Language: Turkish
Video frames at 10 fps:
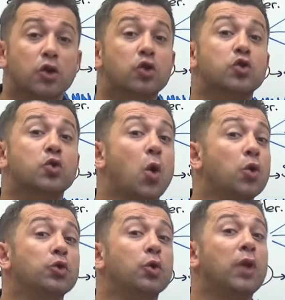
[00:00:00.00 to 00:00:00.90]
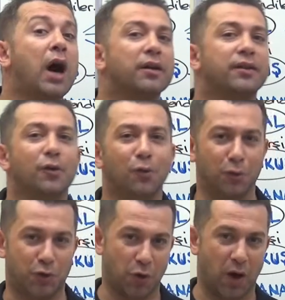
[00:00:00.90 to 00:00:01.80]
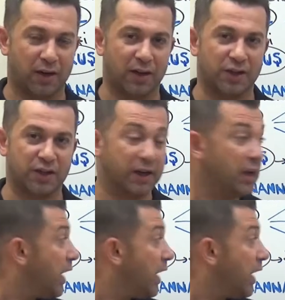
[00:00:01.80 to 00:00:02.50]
soylulardan oluşuyor arkadaşlar.